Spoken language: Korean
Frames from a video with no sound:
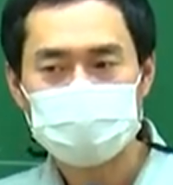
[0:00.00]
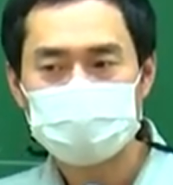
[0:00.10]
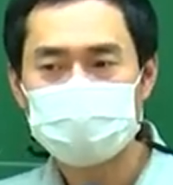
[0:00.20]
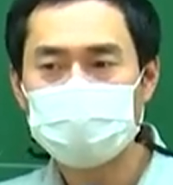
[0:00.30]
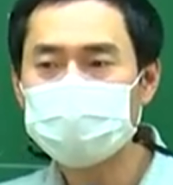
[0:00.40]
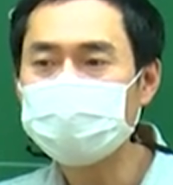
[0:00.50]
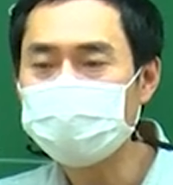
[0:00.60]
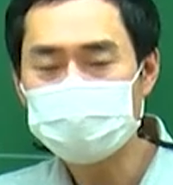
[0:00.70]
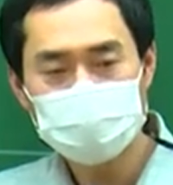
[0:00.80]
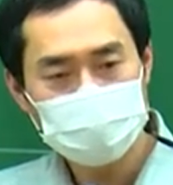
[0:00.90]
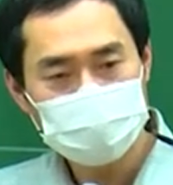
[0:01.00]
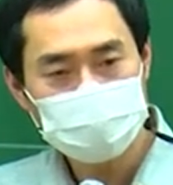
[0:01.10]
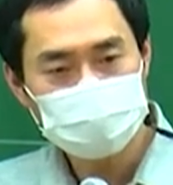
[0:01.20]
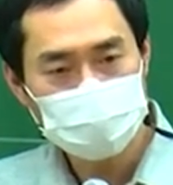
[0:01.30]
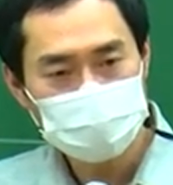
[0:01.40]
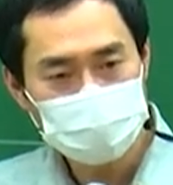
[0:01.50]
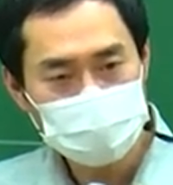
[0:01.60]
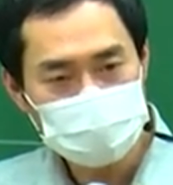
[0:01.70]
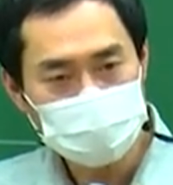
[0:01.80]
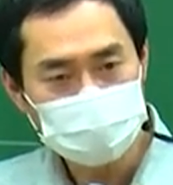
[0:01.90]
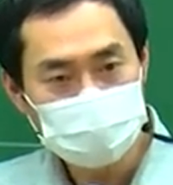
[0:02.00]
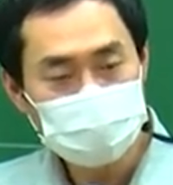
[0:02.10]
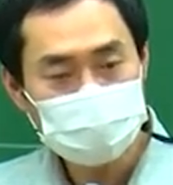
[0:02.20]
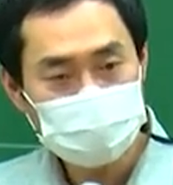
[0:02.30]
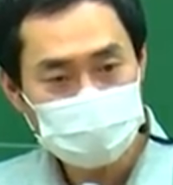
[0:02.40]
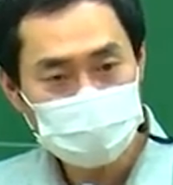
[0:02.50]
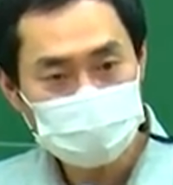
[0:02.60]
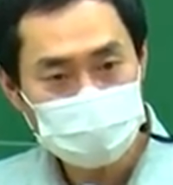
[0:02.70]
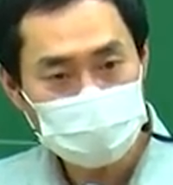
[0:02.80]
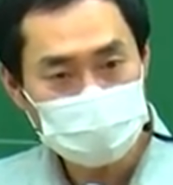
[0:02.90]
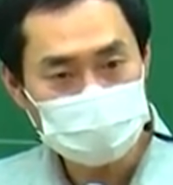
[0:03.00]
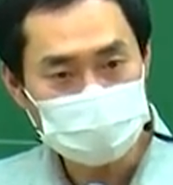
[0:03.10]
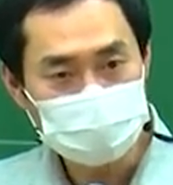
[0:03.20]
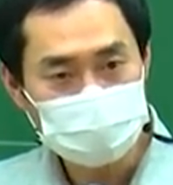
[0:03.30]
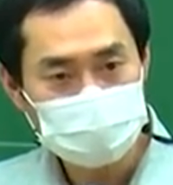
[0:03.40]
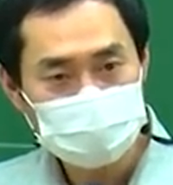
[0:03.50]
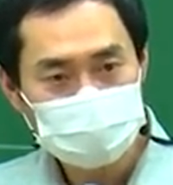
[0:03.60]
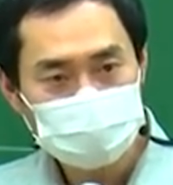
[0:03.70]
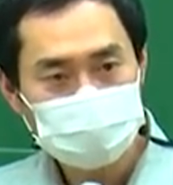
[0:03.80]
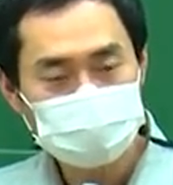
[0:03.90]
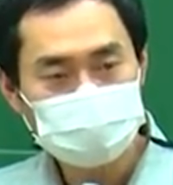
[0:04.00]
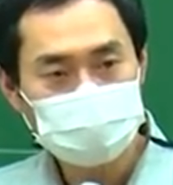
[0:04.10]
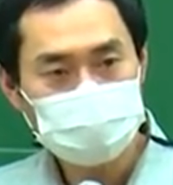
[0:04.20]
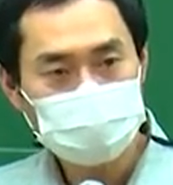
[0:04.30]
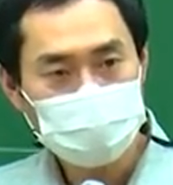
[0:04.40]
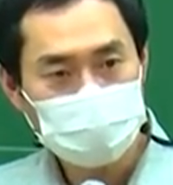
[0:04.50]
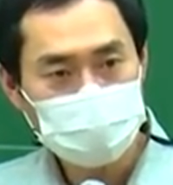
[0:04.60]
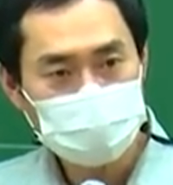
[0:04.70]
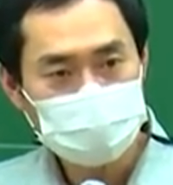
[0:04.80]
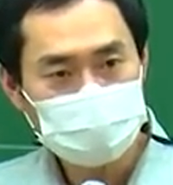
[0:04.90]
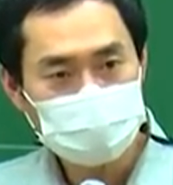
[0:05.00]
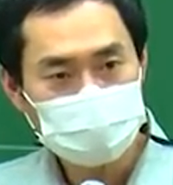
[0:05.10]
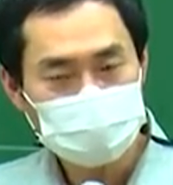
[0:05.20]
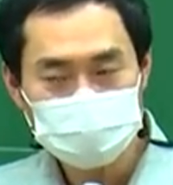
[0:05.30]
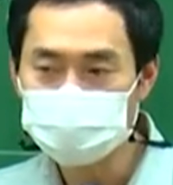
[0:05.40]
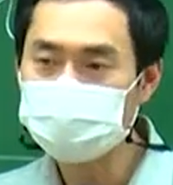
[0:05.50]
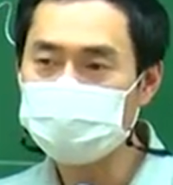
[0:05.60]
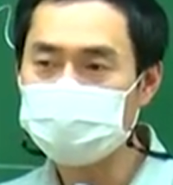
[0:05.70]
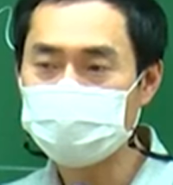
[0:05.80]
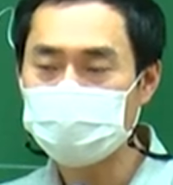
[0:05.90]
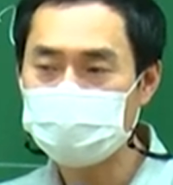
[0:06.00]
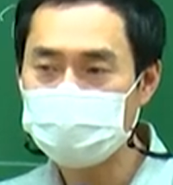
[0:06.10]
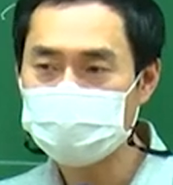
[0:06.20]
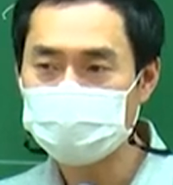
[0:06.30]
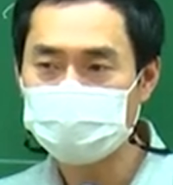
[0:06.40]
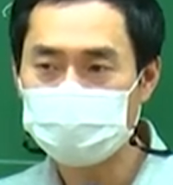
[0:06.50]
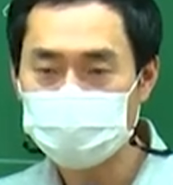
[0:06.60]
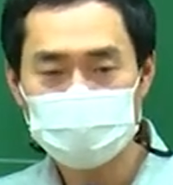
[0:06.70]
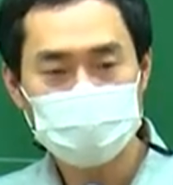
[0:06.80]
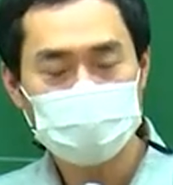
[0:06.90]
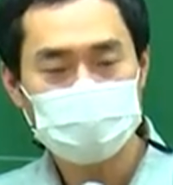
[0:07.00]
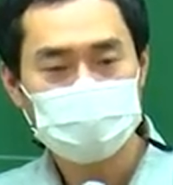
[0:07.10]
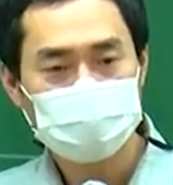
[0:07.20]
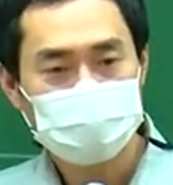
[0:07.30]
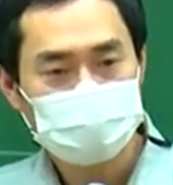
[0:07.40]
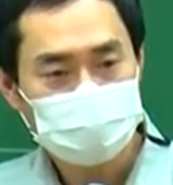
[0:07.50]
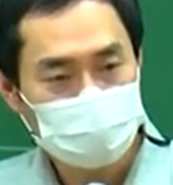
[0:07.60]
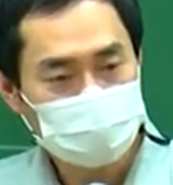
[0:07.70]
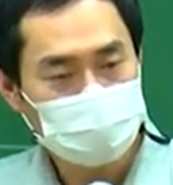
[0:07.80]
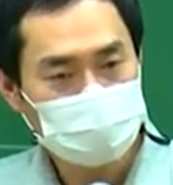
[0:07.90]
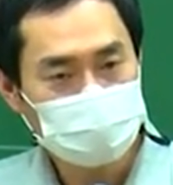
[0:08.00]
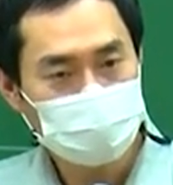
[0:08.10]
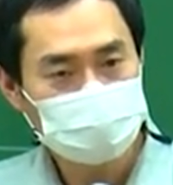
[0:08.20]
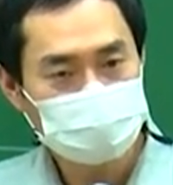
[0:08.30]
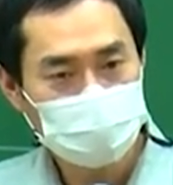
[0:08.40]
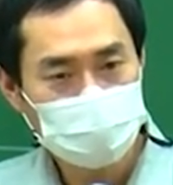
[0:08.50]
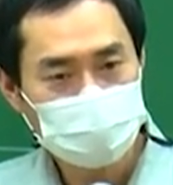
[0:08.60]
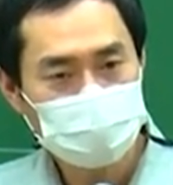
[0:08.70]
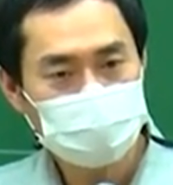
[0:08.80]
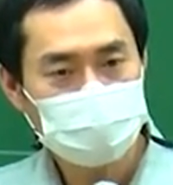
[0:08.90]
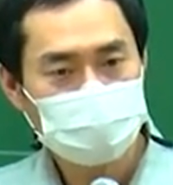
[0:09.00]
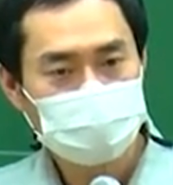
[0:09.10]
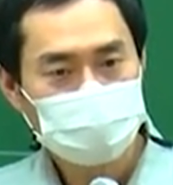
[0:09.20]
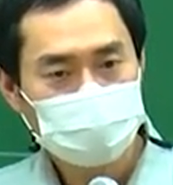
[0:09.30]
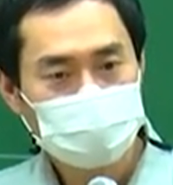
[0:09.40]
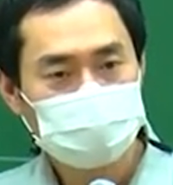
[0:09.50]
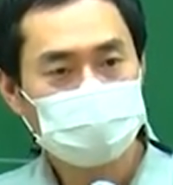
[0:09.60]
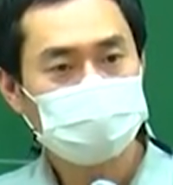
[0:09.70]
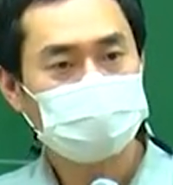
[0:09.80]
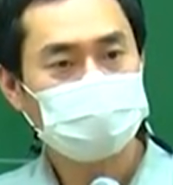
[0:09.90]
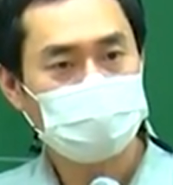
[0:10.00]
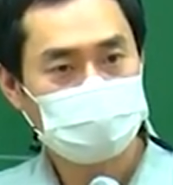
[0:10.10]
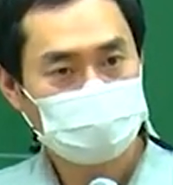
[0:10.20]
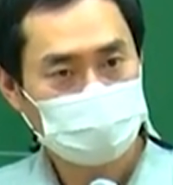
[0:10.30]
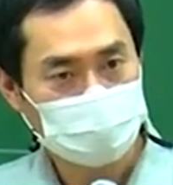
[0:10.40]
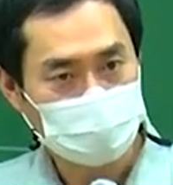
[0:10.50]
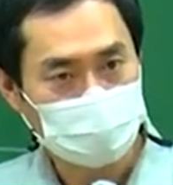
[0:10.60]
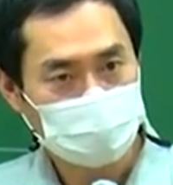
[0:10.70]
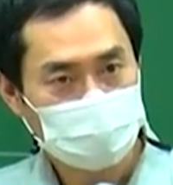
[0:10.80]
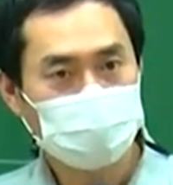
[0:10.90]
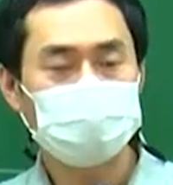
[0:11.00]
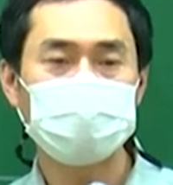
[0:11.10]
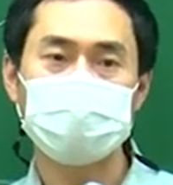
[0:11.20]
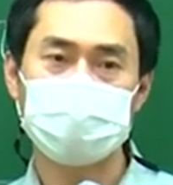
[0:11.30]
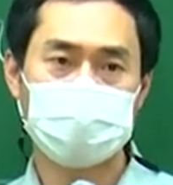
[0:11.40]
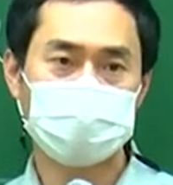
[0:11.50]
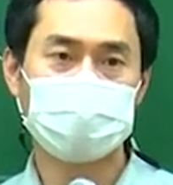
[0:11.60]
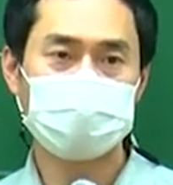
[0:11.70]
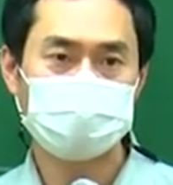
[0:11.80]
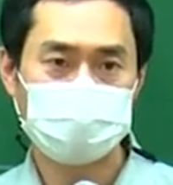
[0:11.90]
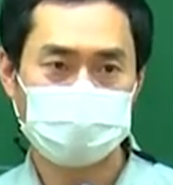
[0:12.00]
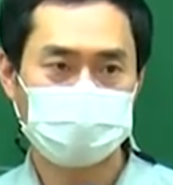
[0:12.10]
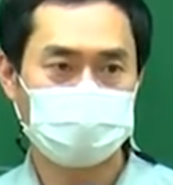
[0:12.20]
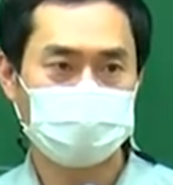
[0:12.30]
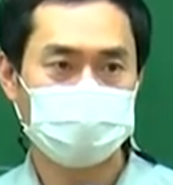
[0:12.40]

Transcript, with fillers: 우리 변동원가 계산 파트에서 등식 있었잖아요. 전부원가 이익은 변동원가 이익 더하기 재고에 포함되어 있는 고정제조 간접원가 그걸 통해서 계산할 수 있고